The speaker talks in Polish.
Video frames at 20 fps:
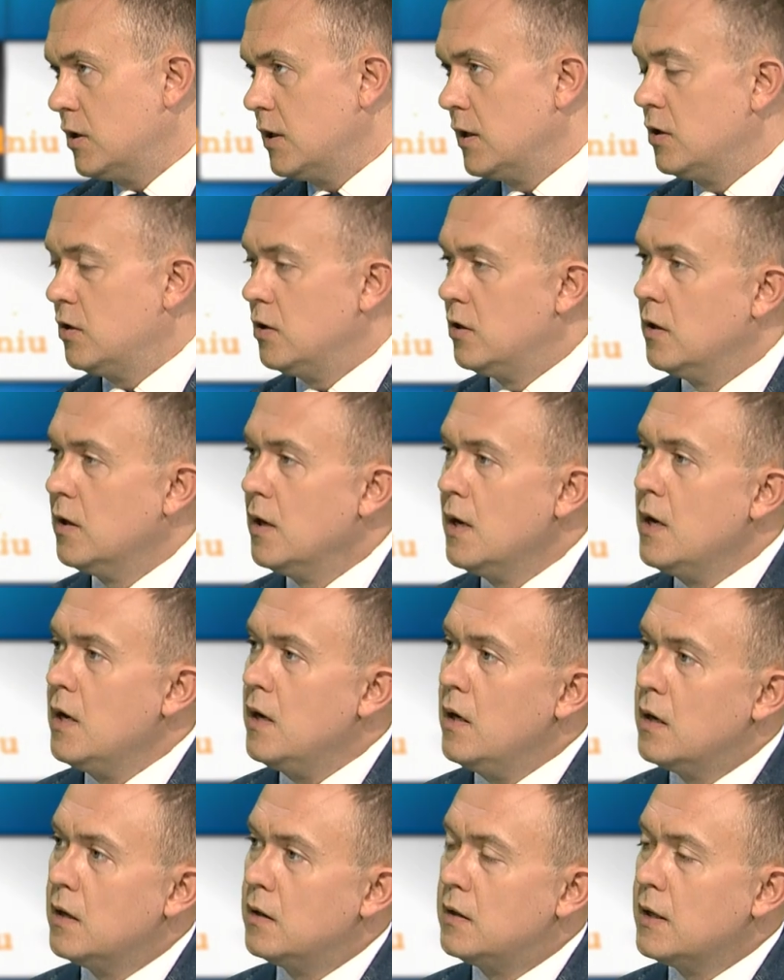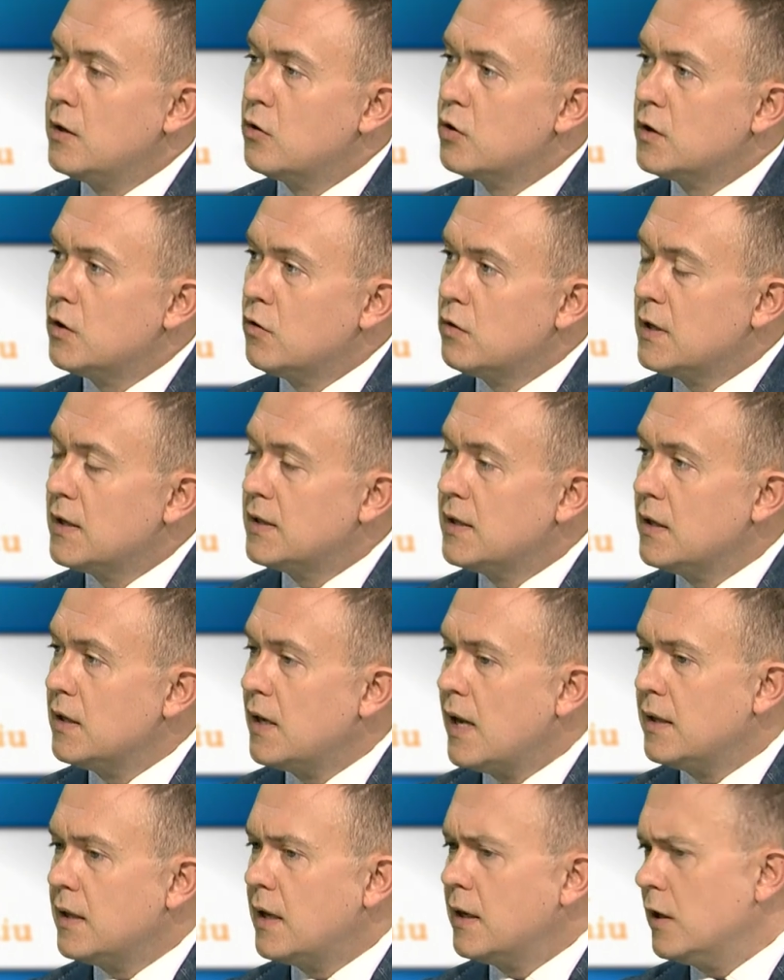części E, te rosnące
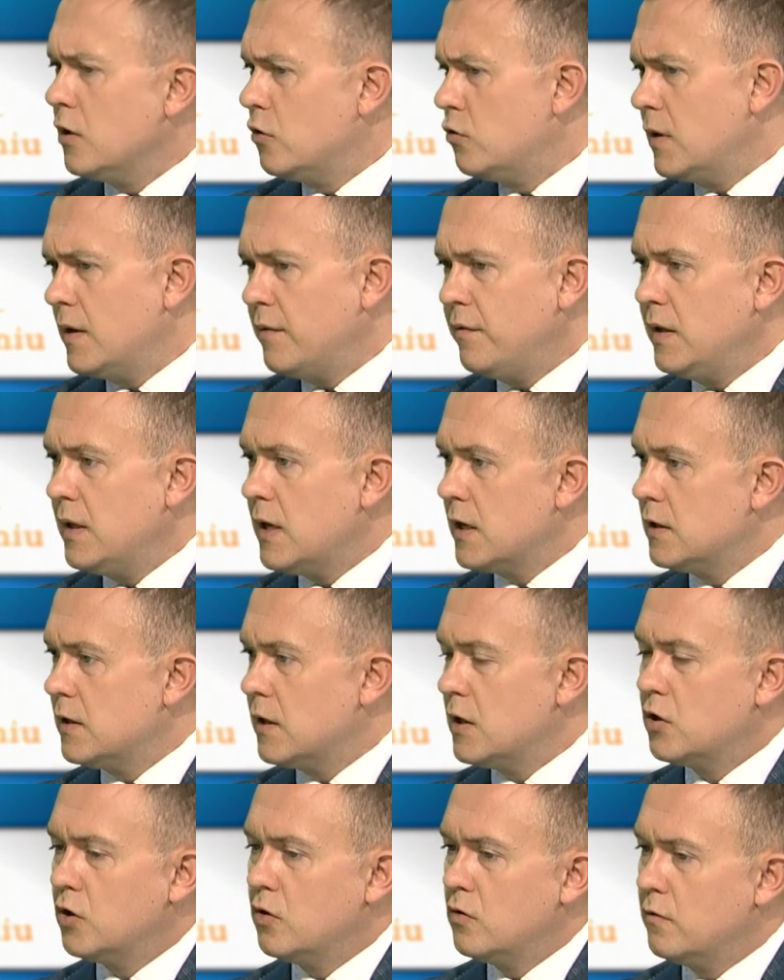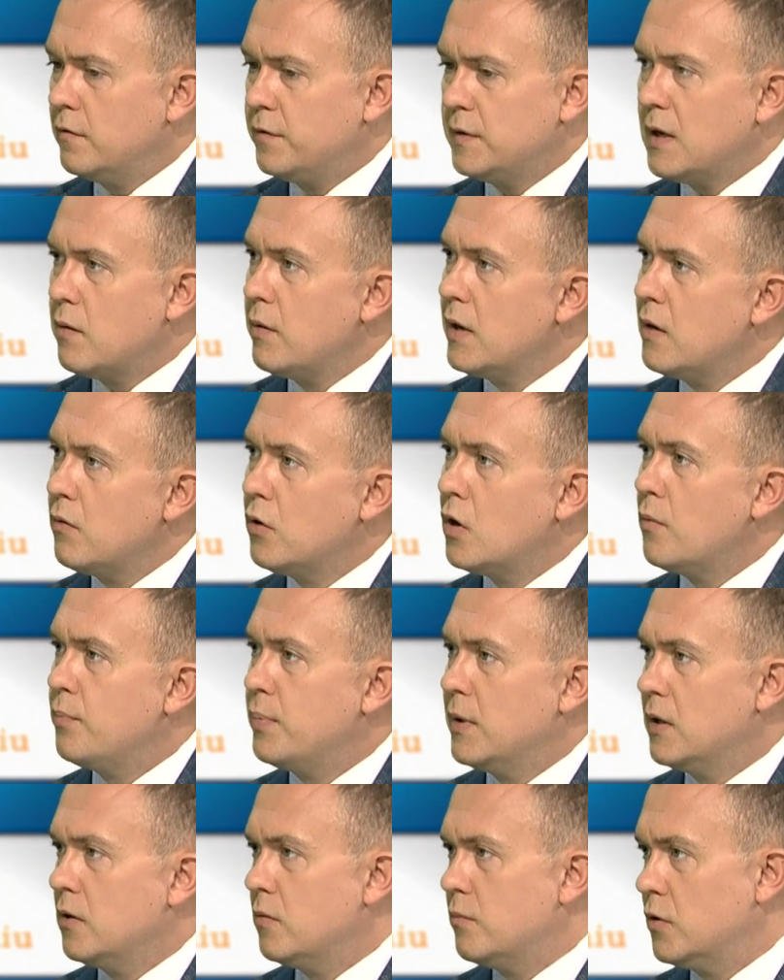ceny energii, które widać zresztą w całej
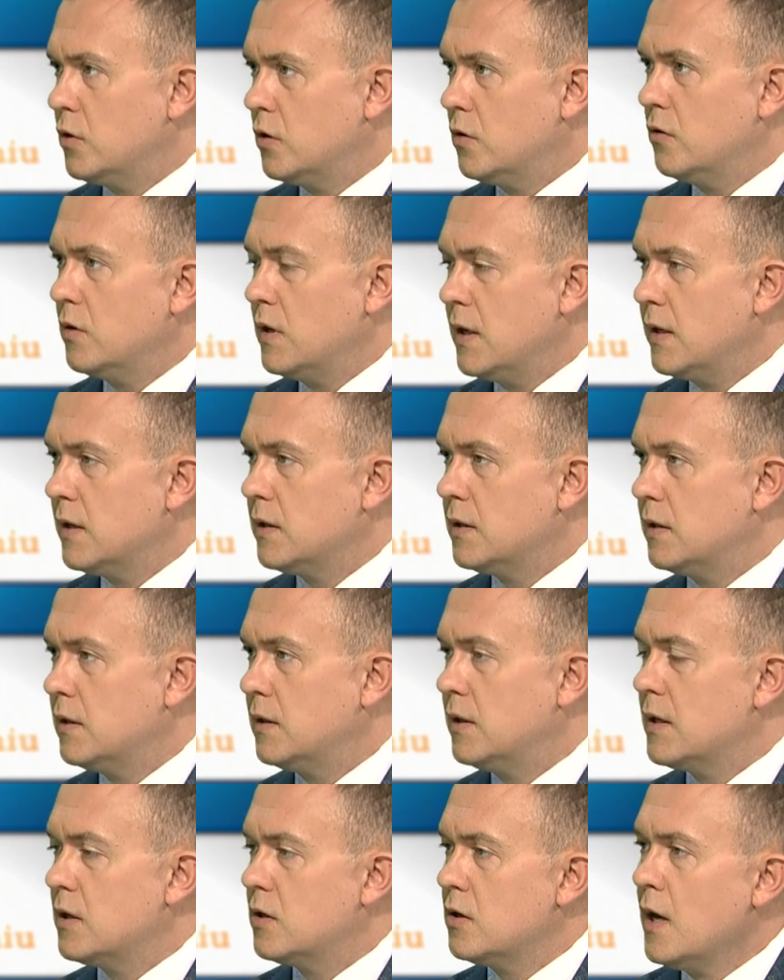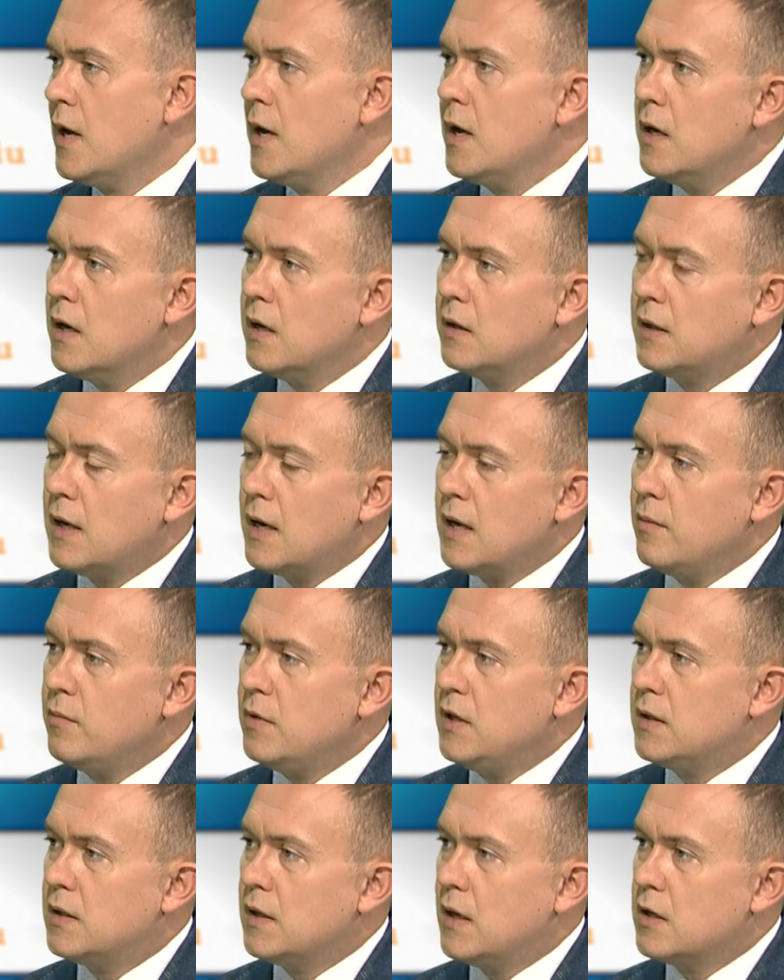Europie, no bo to nie jest też e,
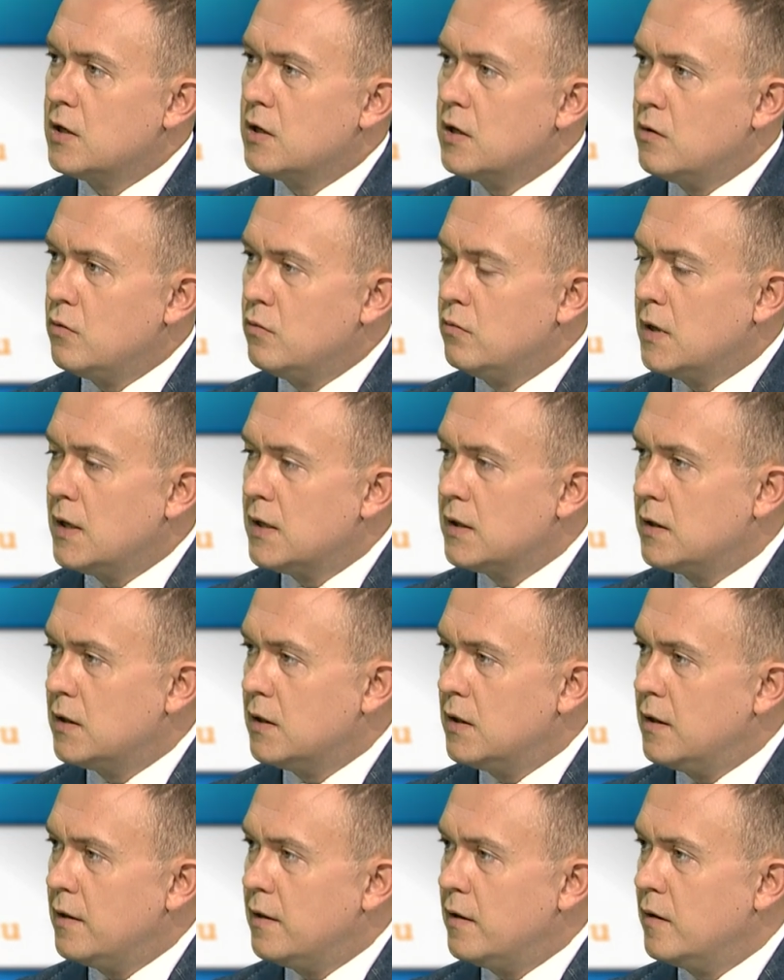tajemnica, że u nas e,